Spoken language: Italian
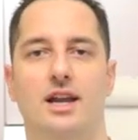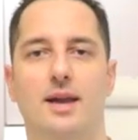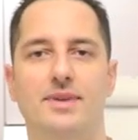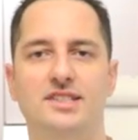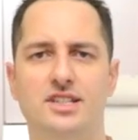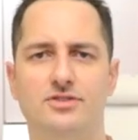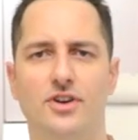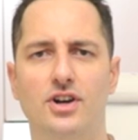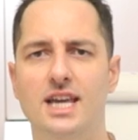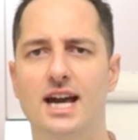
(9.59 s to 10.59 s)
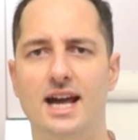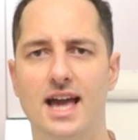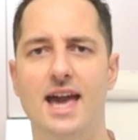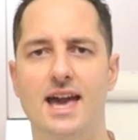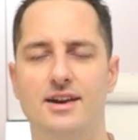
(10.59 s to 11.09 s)
La pasta sfoglia
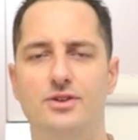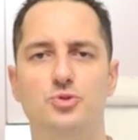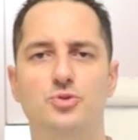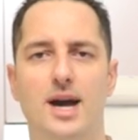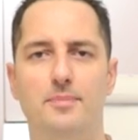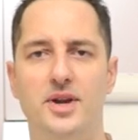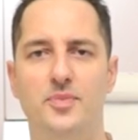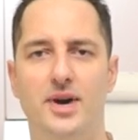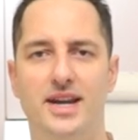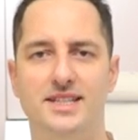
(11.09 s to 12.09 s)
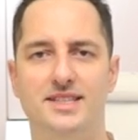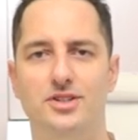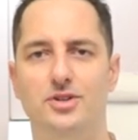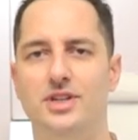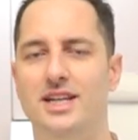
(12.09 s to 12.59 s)
è una
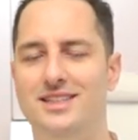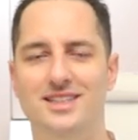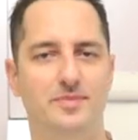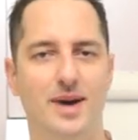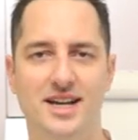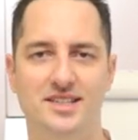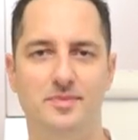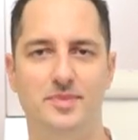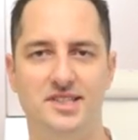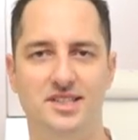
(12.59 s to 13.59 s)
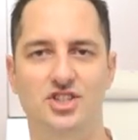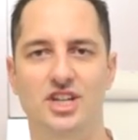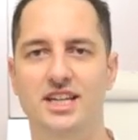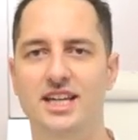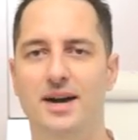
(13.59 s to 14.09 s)
preparazione di base in
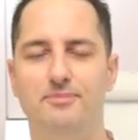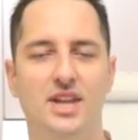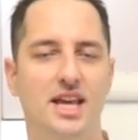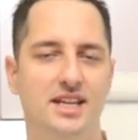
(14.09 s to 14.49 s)
pasticceria